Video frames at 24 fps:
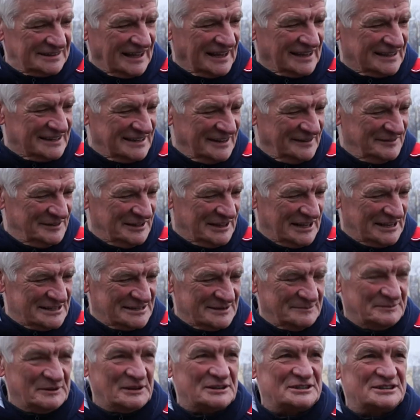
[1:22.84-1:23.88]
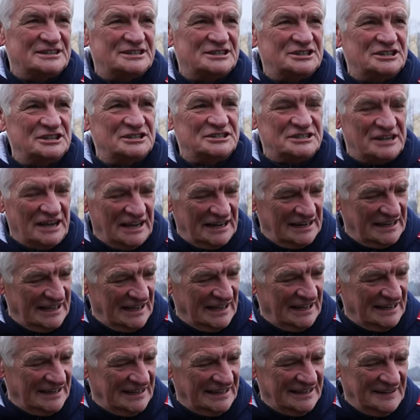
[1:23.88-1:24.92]
Tak, nie widać, że 1 stycznia, ale,
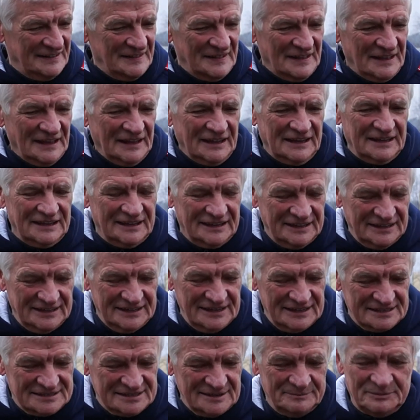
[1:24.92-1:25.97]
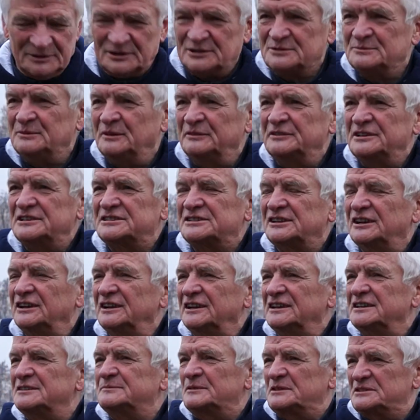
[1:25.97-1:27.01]
ale y, jestem po rozmowie z
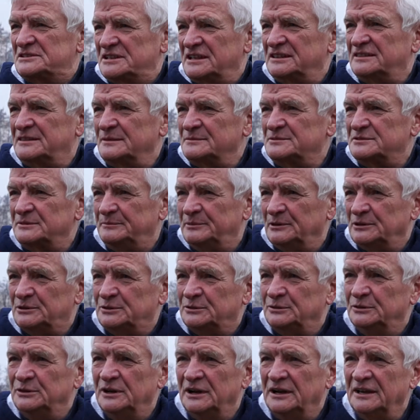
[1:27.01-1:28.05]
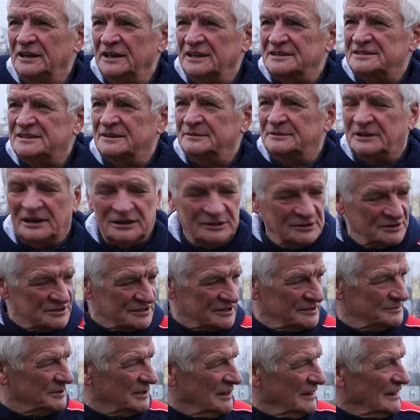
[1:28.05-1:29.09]
kolei z prezydentem Sopotu, Jackiem
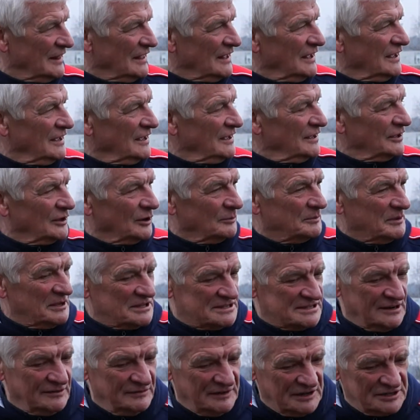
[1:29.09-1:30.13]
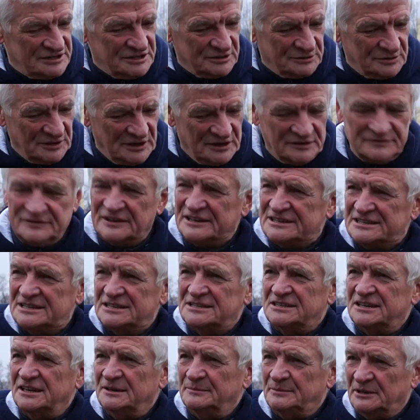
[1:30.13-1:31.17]
Karnowskim. Tak? i obiecał właśnie te
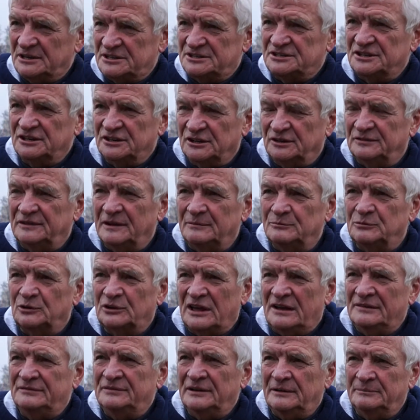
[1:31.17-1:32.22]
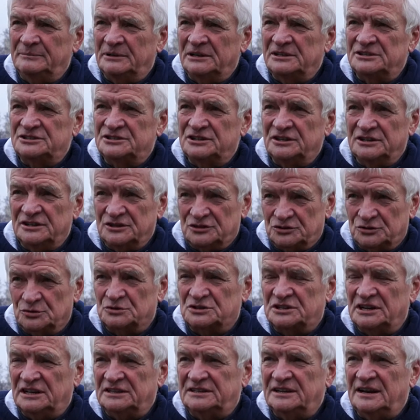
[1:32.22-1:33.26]
inwestycje, będzie nowa murawa, będzie
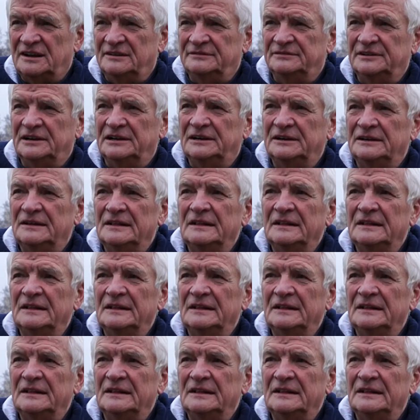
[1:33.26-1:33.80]
sztuczna trawa,